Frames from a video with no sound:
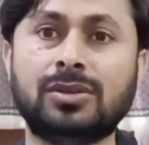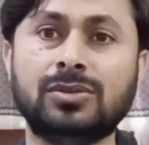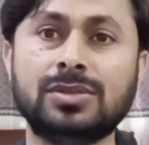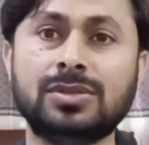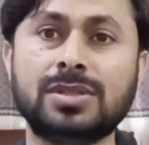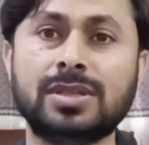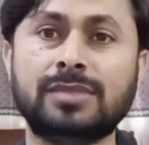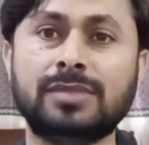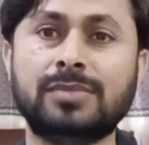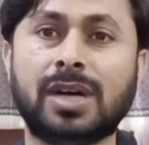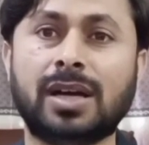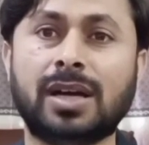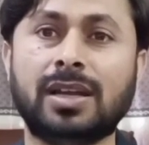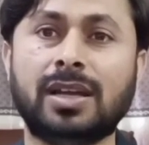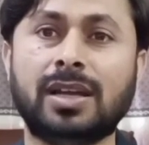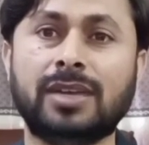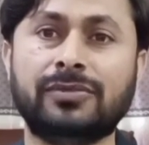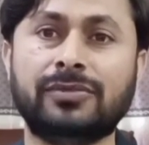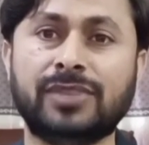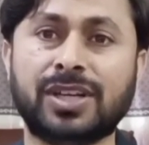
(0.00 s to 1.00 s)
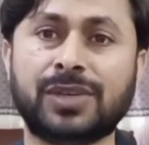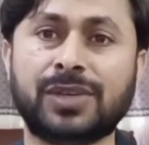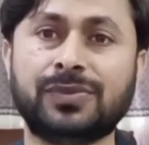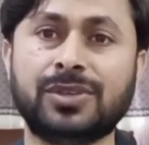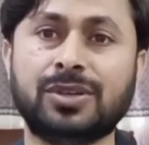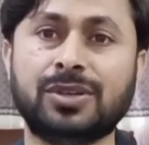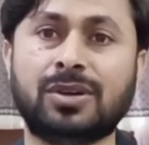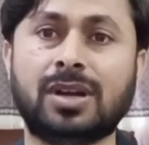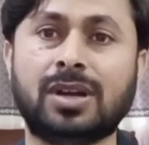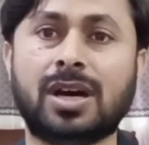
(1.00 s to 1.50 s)
होस्ट इकबाल आरिफ
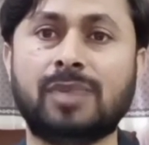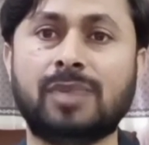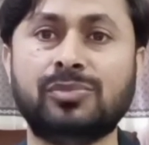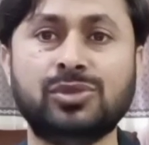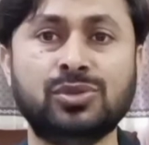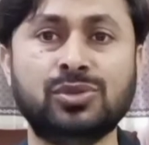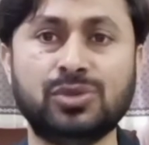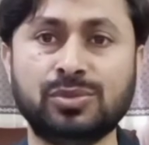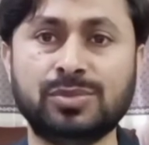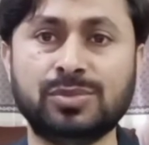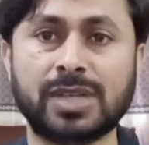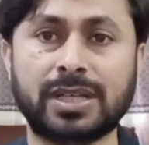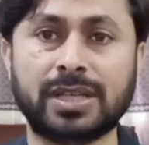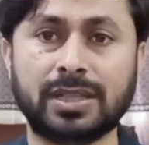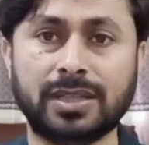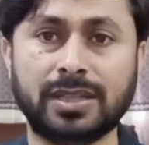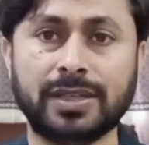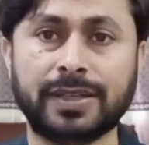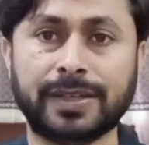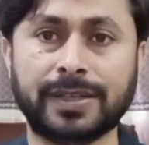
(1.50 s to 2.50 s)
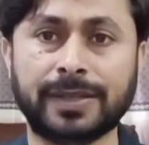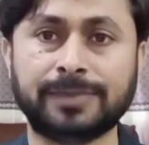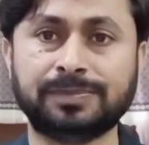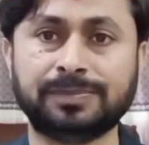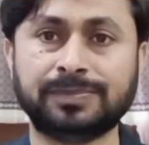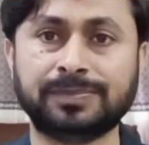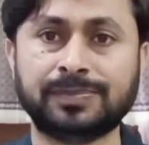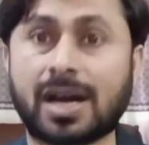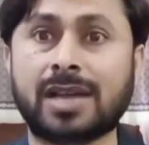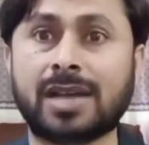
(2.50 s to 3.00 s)
नकवी और आप यूट्यूब चैनल देख रहे
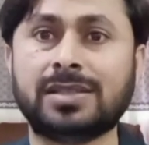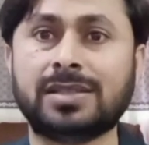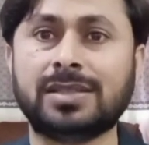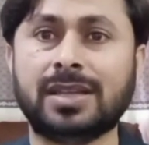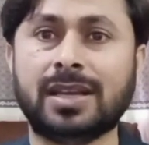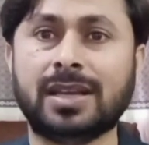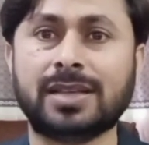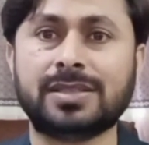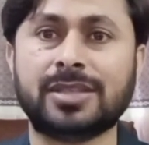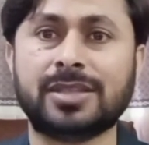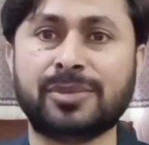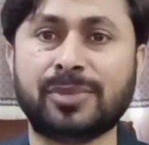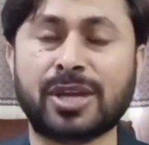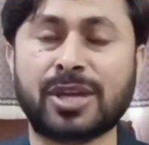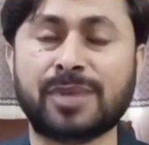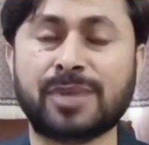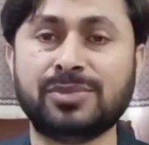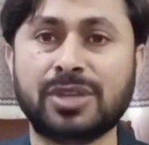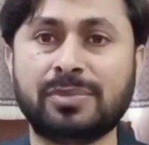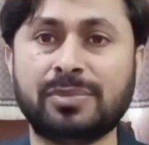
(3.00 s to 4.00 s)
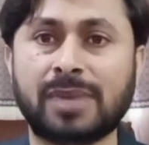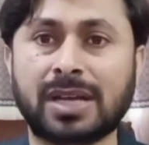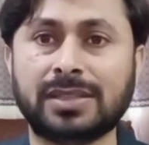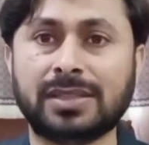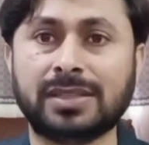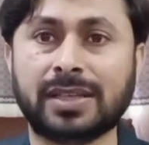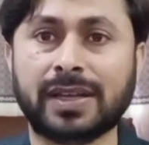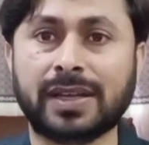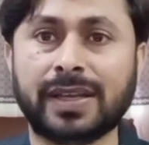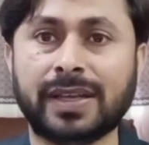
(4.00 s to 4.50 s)
हैं आज के लेक्चर में हम ये
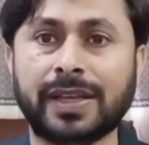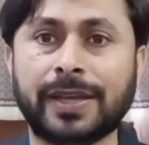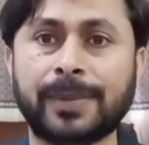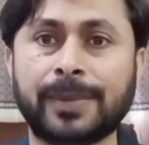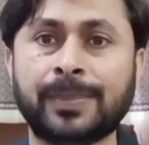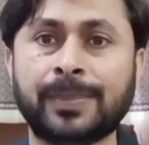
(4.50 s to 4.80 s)
बात करेंगे